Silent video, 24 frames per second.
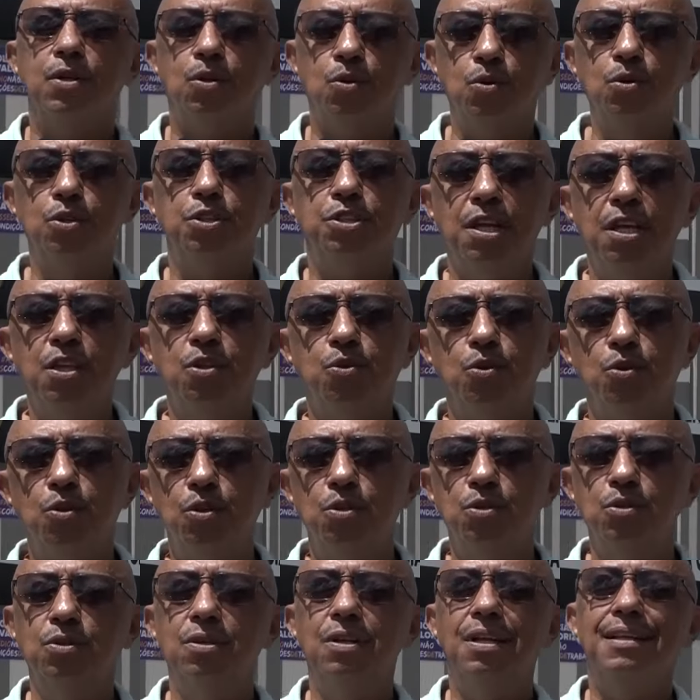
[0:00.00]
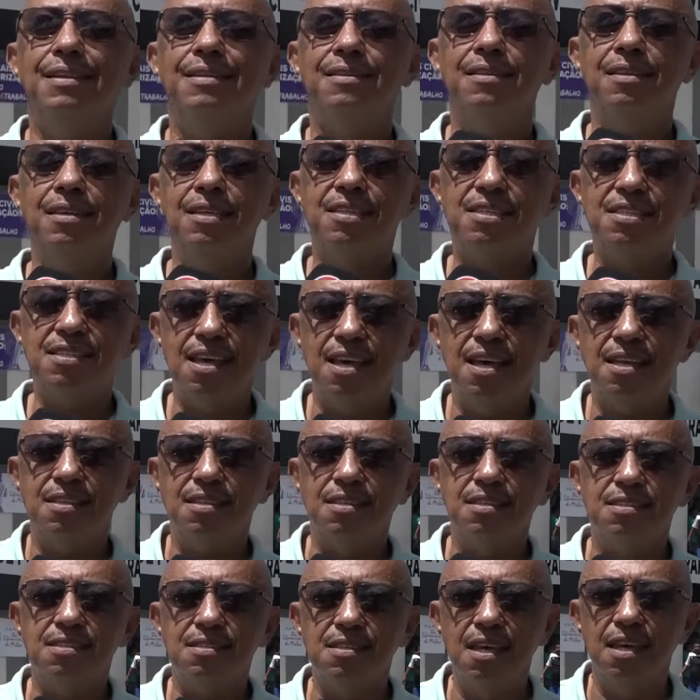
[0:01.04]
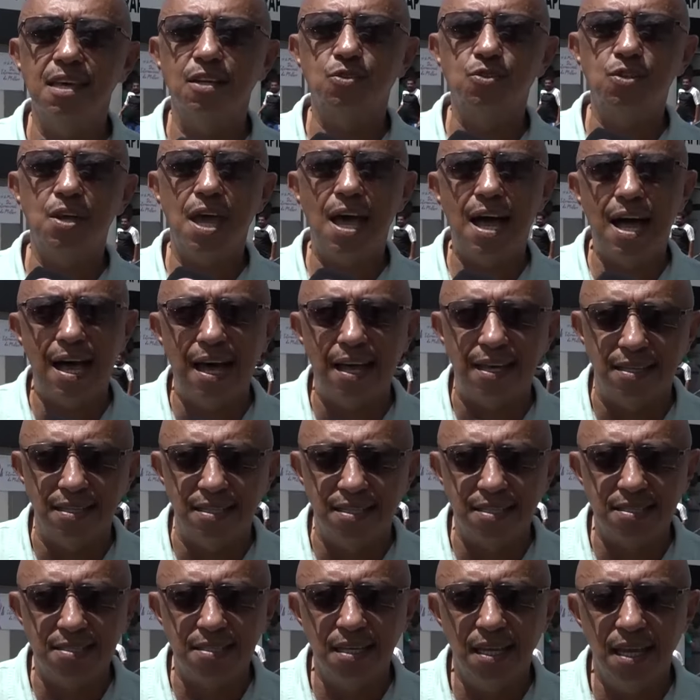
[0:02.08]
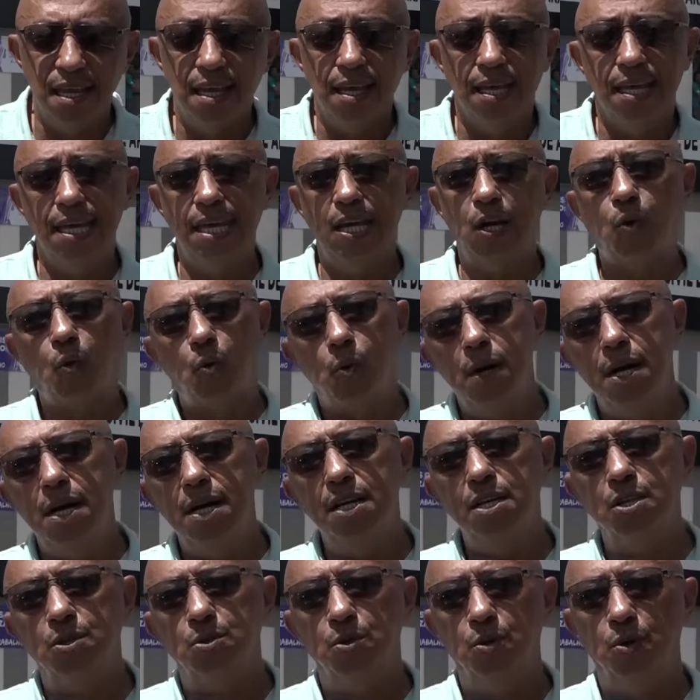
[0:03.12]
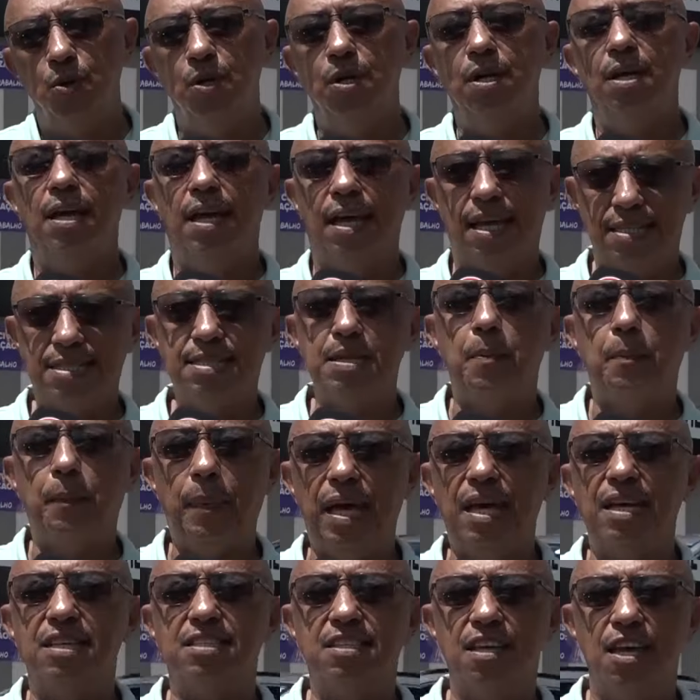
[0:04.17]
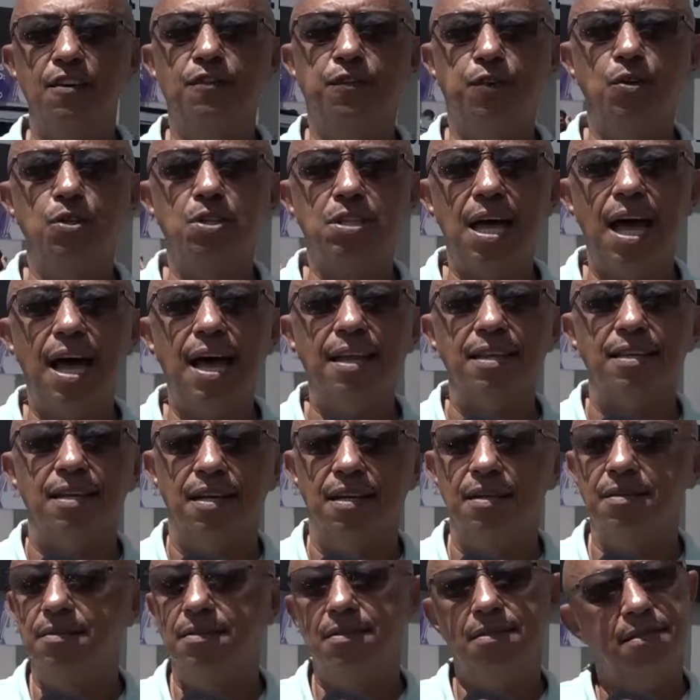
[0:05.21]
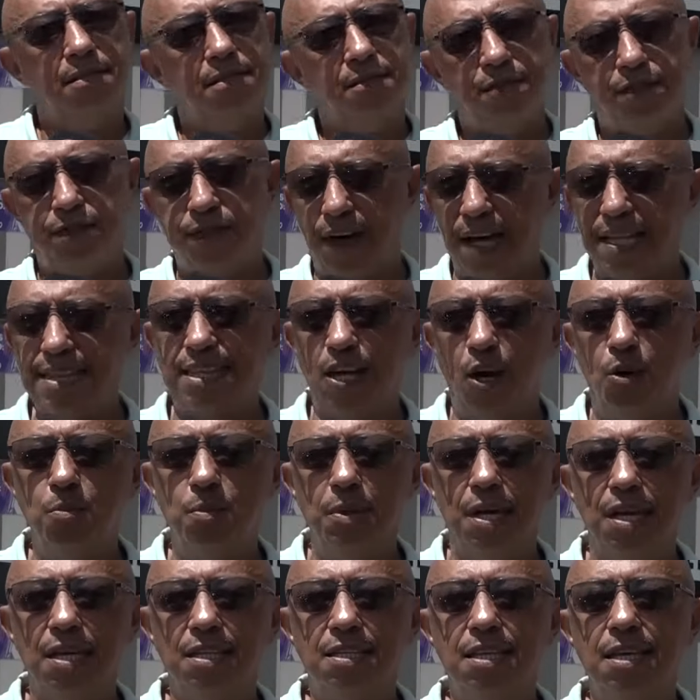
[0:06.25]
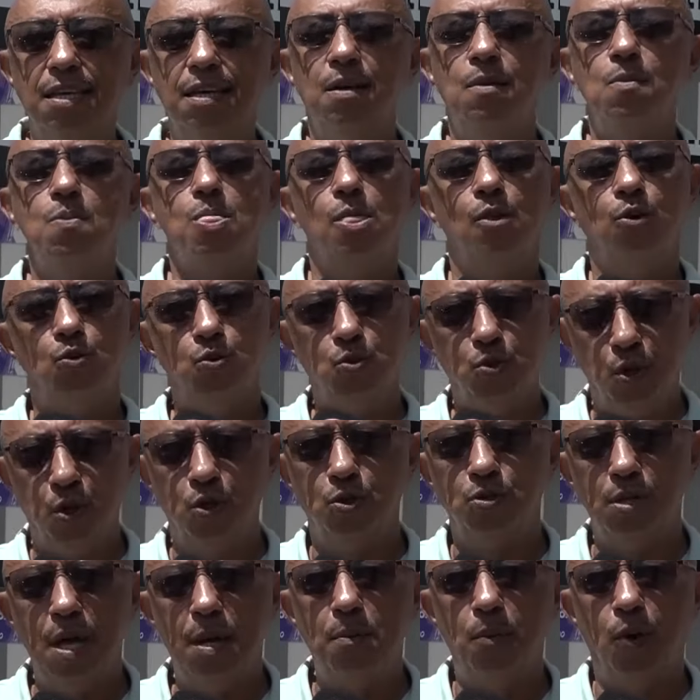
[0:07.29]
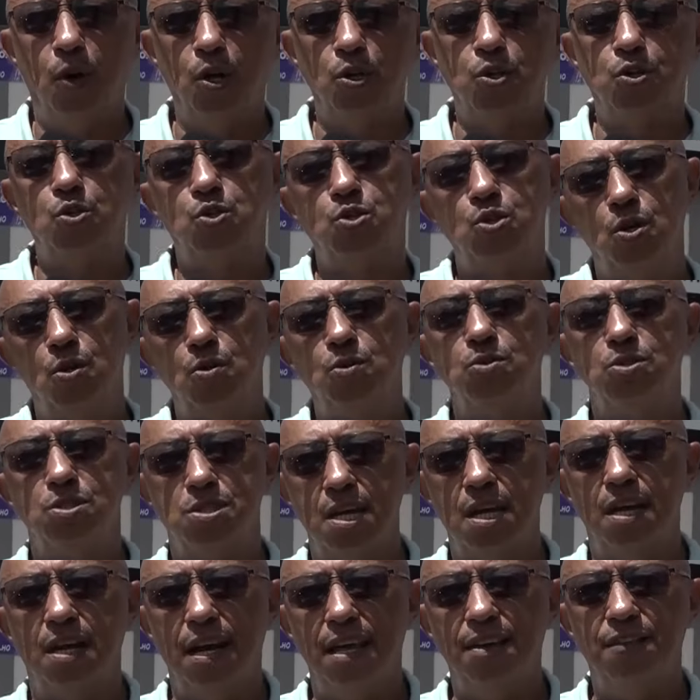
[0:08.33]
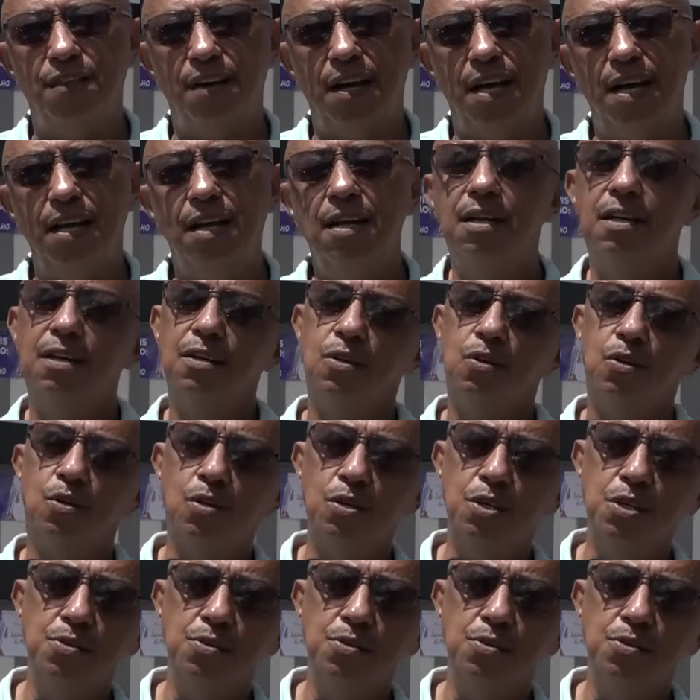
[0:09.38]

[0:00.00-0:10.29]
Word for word: custa em torno de 700 reais. E quando essa peça é furtada, fatalmente o dono da moto só consegue levar ou